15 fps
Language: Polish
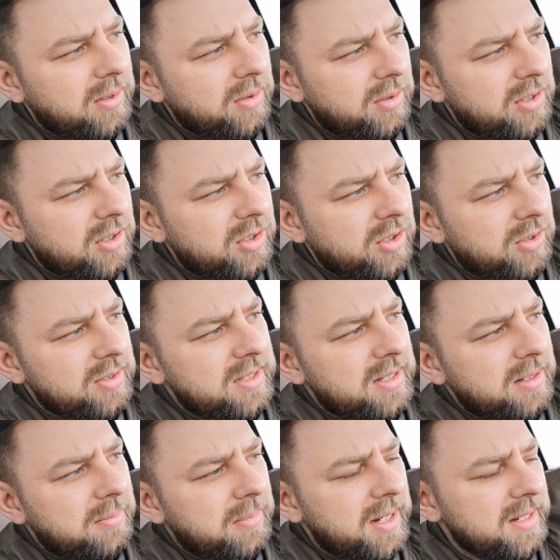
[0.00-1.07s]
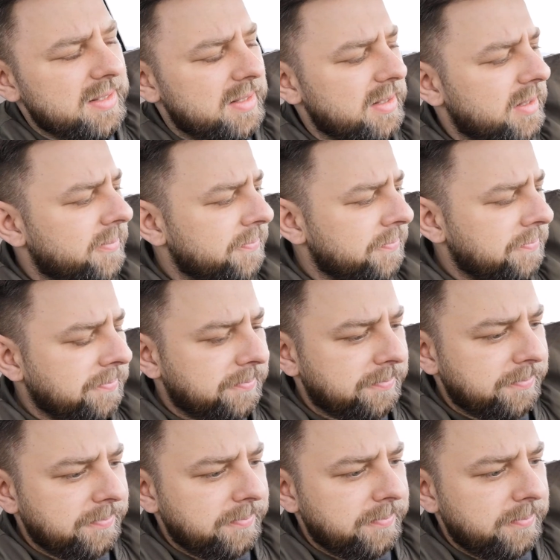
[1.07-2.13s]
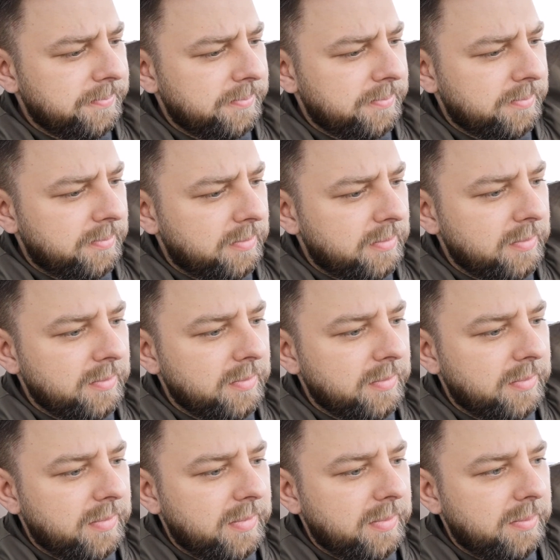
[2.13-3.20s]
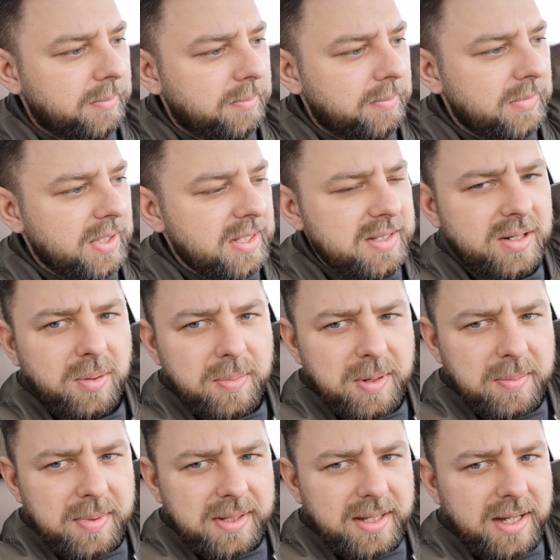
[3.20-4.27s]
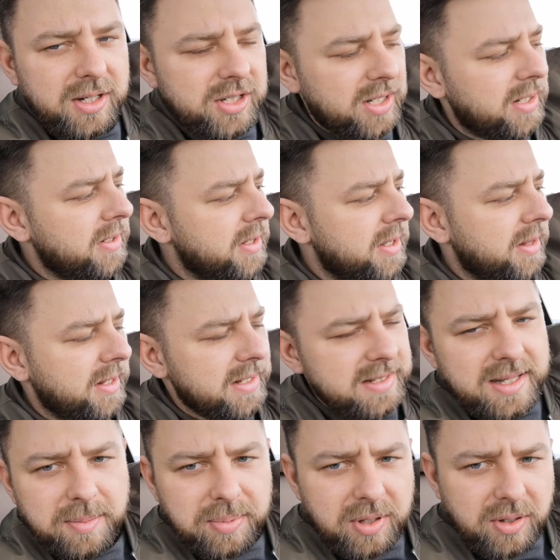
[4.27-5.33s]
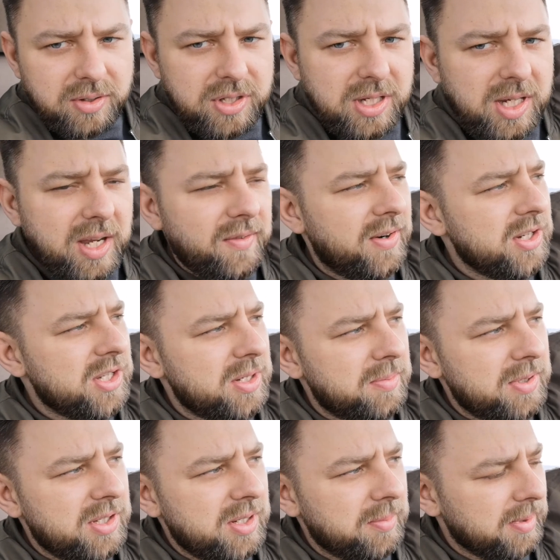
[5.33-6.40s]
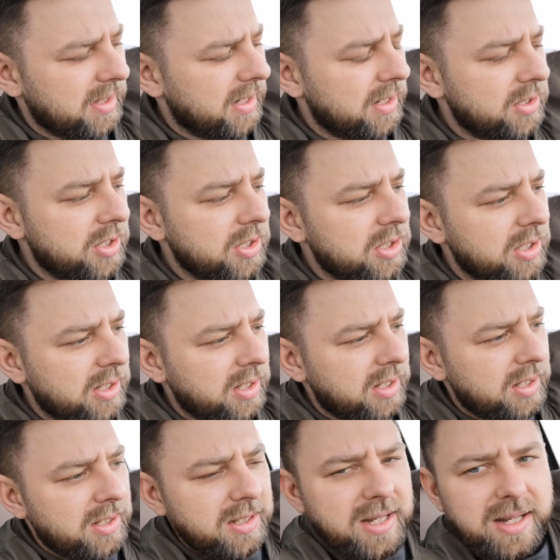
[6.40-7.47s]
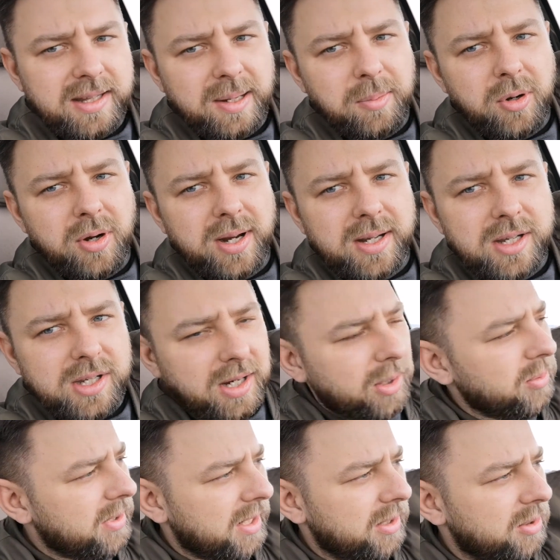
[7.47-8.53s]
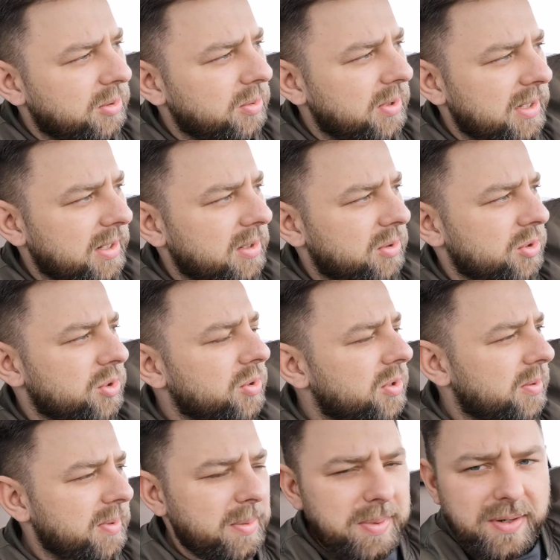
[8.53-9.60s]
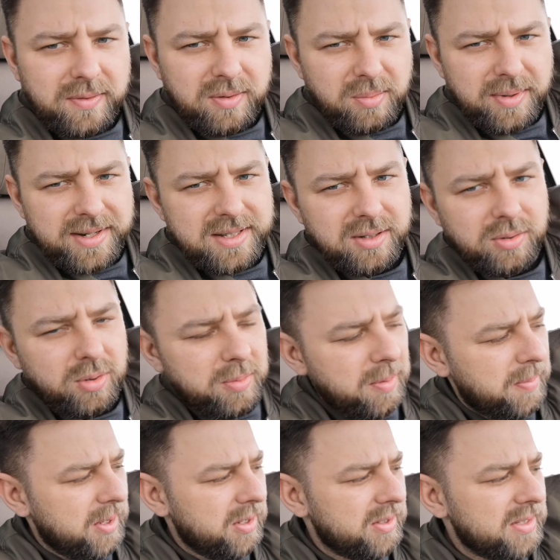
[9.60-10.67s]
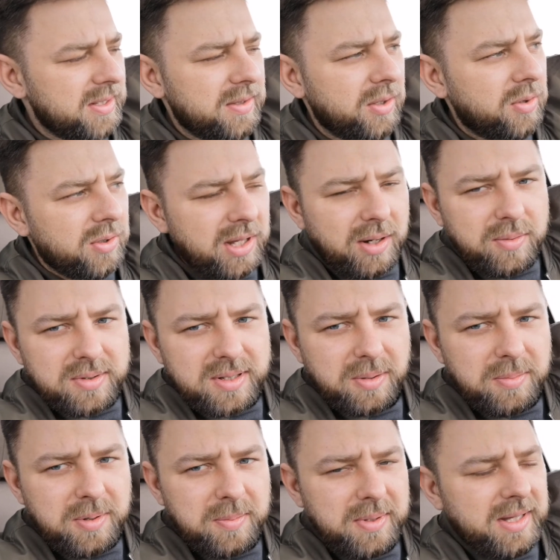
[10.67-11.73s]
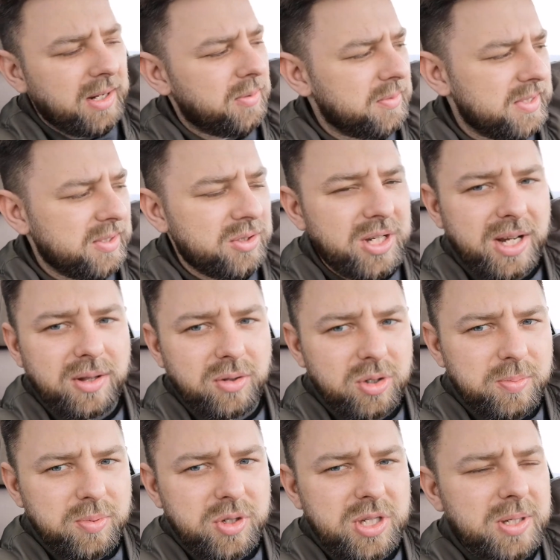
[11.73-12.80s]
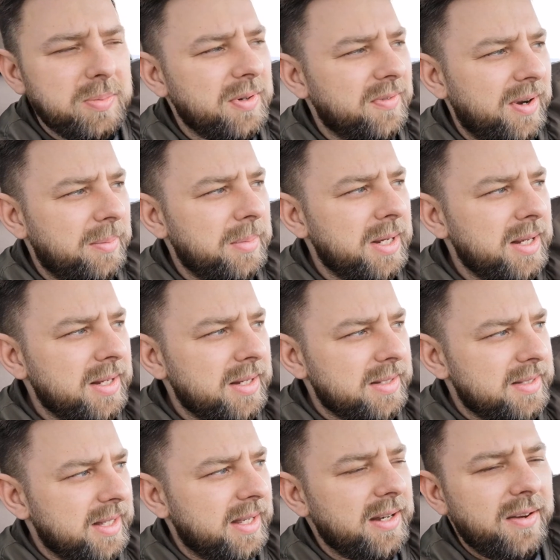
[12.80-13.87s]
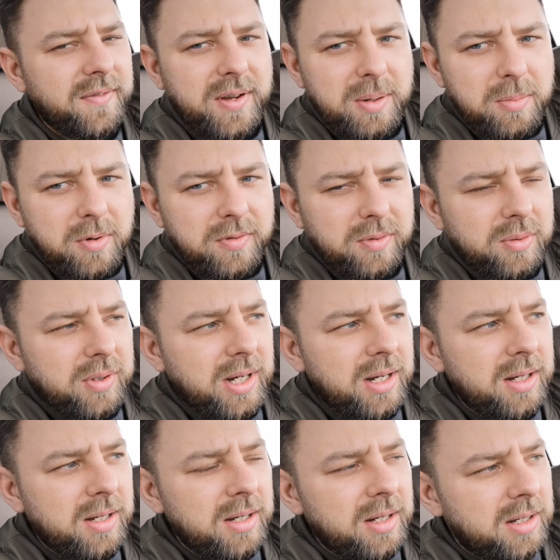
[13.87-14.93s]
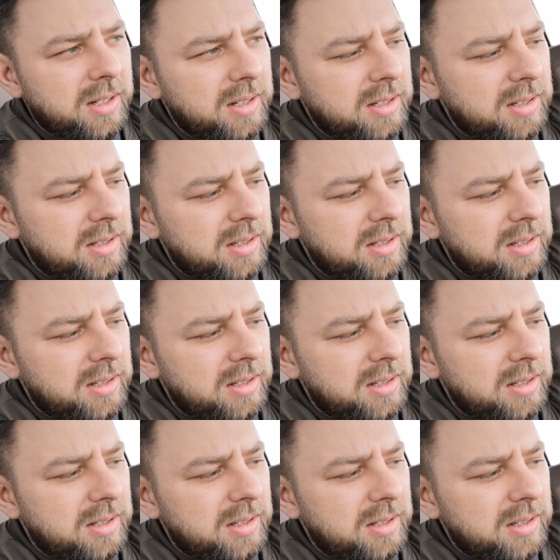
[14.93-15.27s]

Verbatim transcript: dotyczącej Mazdy, mm, zrobimy tak, że następne odcinki właśnie będziemy kręcić nie tam o jakichś autach, które kosztują naprawdę bardzo grube pieniądze, tylko taką zrobimy taką codzienność. Puścimy Wam serię filmów, które yy,